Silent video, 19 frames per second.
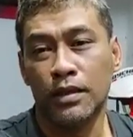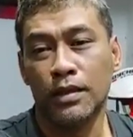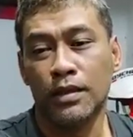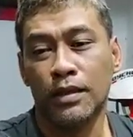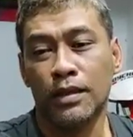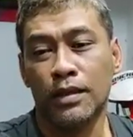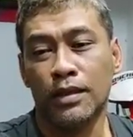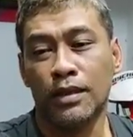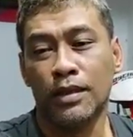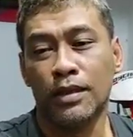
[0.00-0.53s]

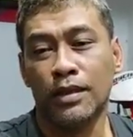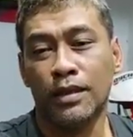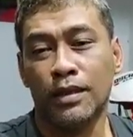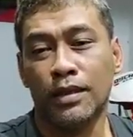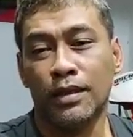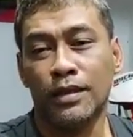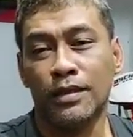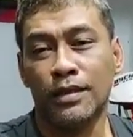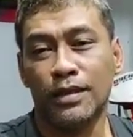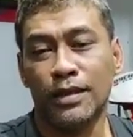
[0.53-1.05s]
betul
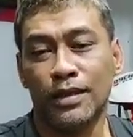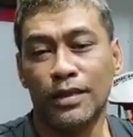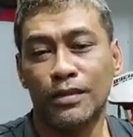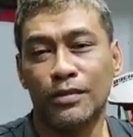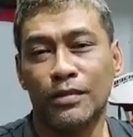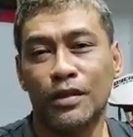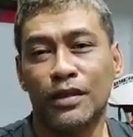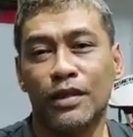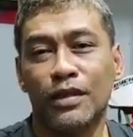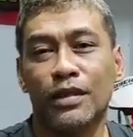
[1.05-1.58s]
ya
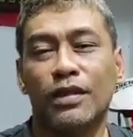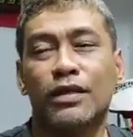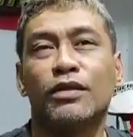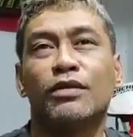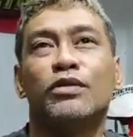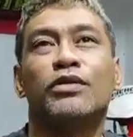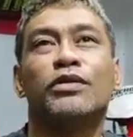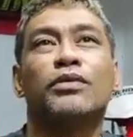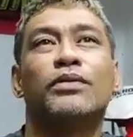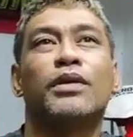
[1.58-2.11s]

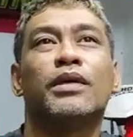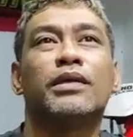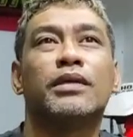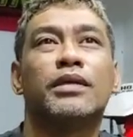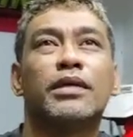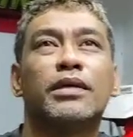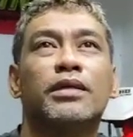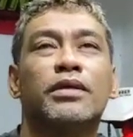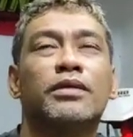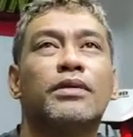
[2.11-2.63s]
edukasi
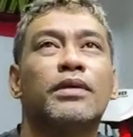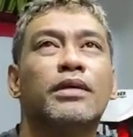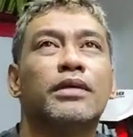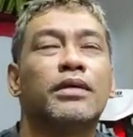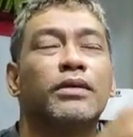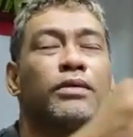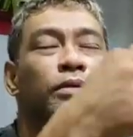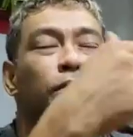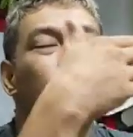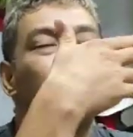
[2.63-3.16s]
tujuannya itu
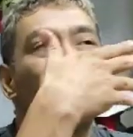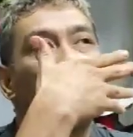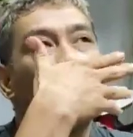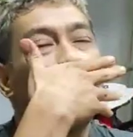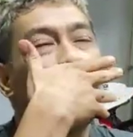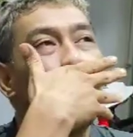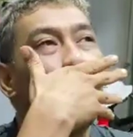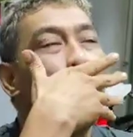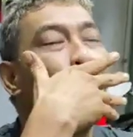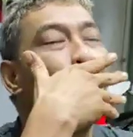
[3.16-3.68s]
hanya untuk
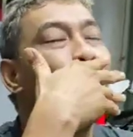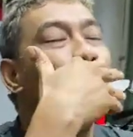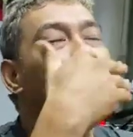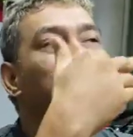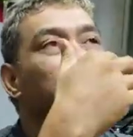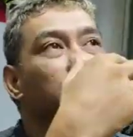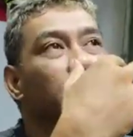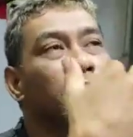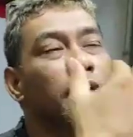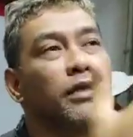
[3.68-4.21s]

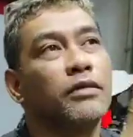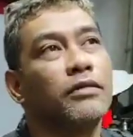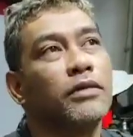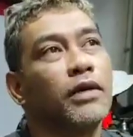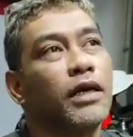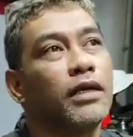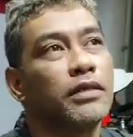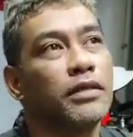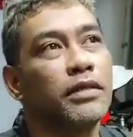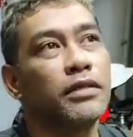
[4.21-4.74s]
ya
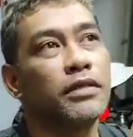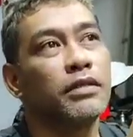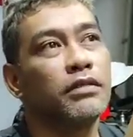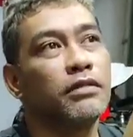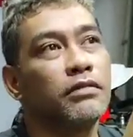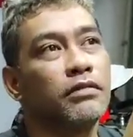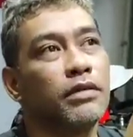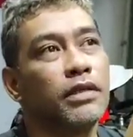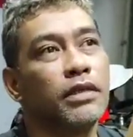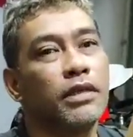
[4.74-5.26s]
edukasi
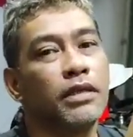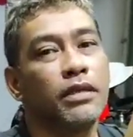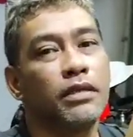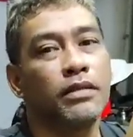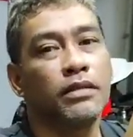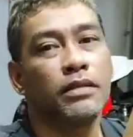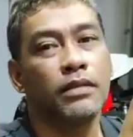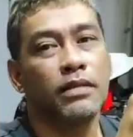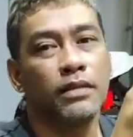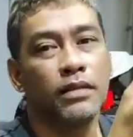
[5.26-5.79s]
sesuai yang
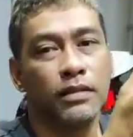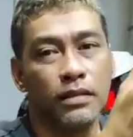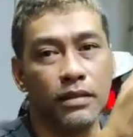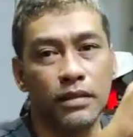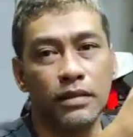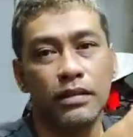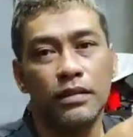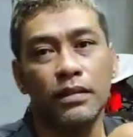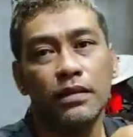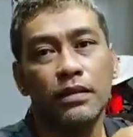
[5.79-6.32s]
di
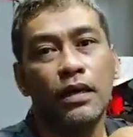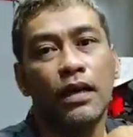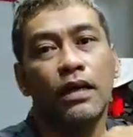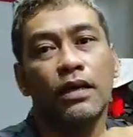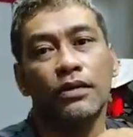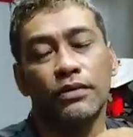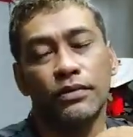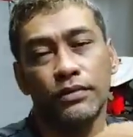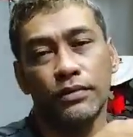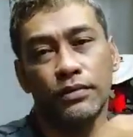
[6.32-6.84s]
sini
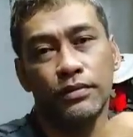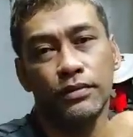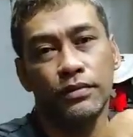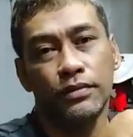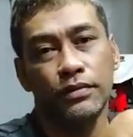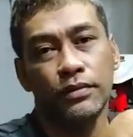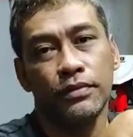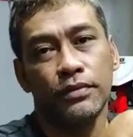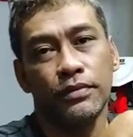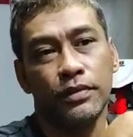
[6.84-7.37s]
tahu
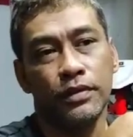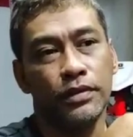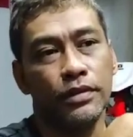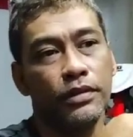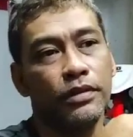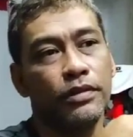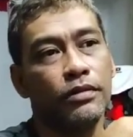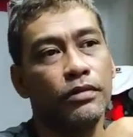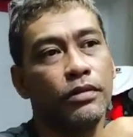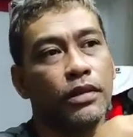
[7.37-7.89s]
hmm. di
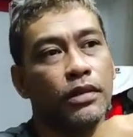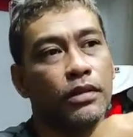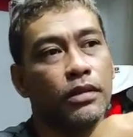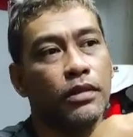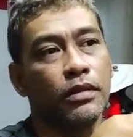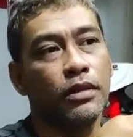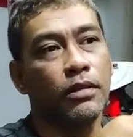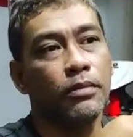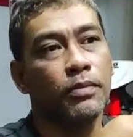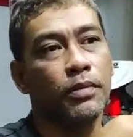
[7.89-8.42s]
sini juga
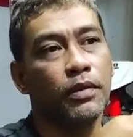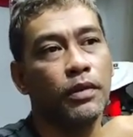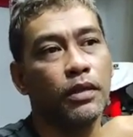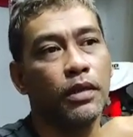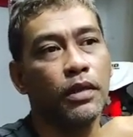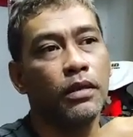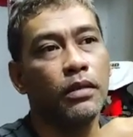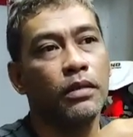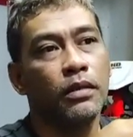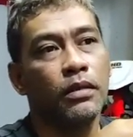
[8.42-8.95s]
tidak
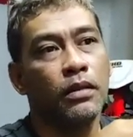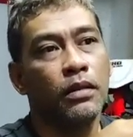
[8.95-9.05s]
pernah